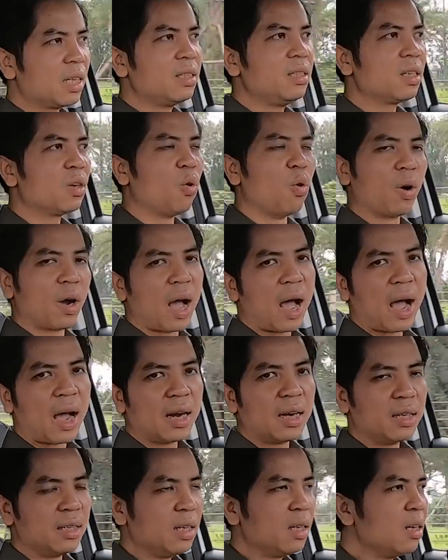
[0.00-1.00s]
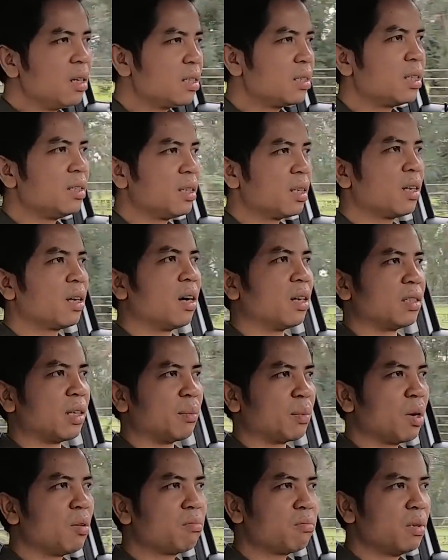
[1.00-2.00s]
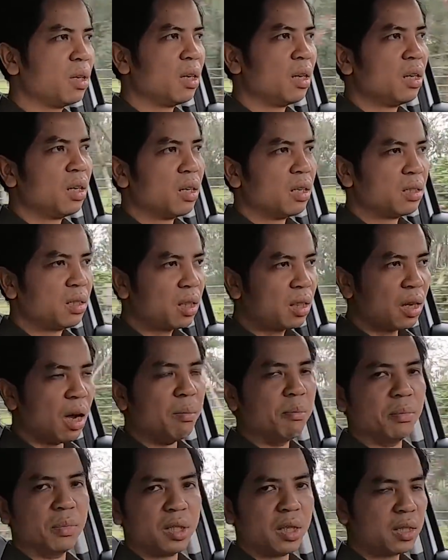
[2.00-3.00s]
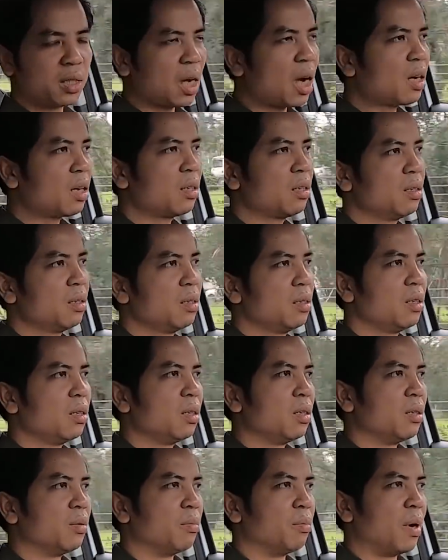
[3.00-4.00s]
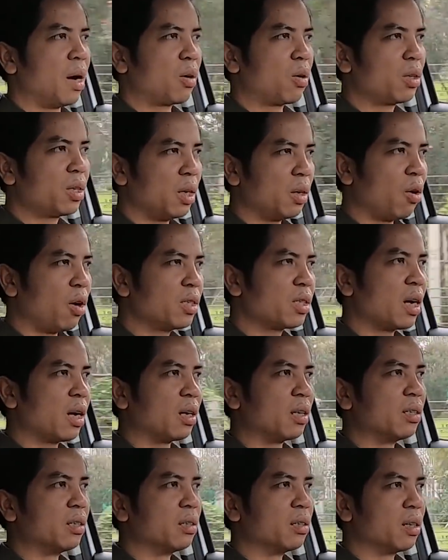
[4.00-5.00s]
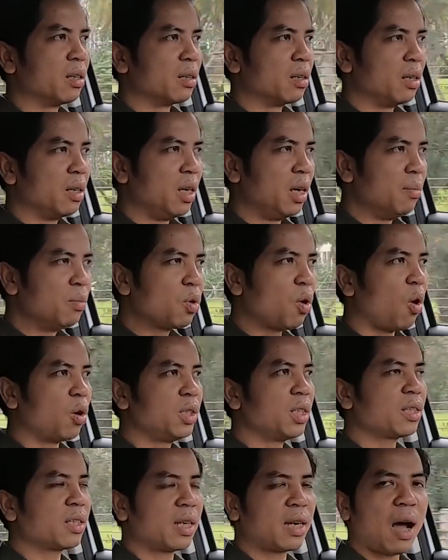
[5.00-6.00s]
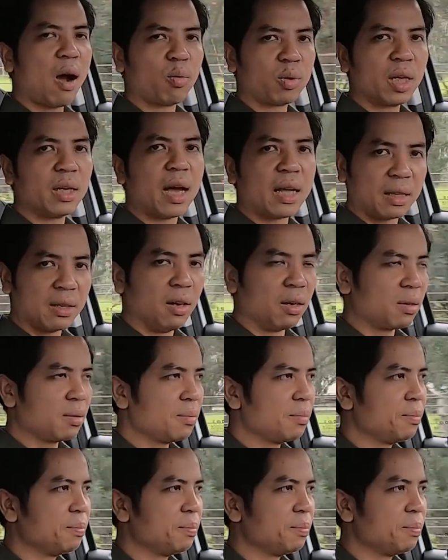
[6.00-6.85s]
trên những ổ gà hay là đi lướt trên những gờ giảm tốc rất đầm, rất chắc. Và có thể nói rằng hiếm có chiếc xe nào có thể đạt được.